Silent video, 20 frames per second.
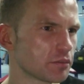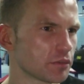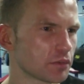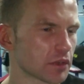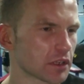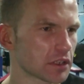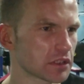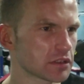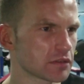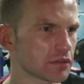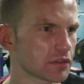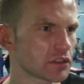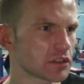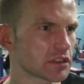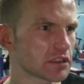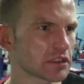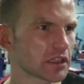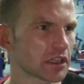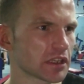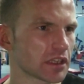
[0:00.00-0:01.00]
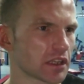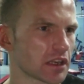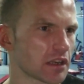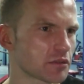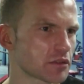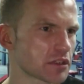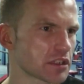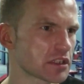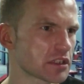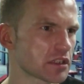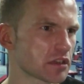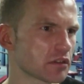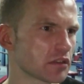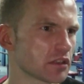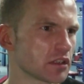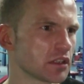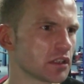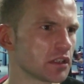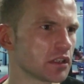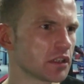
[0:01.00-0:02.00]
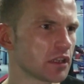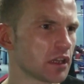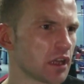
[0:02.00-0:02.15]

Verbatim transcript: pokazywać się z jak najlepszej strony i e,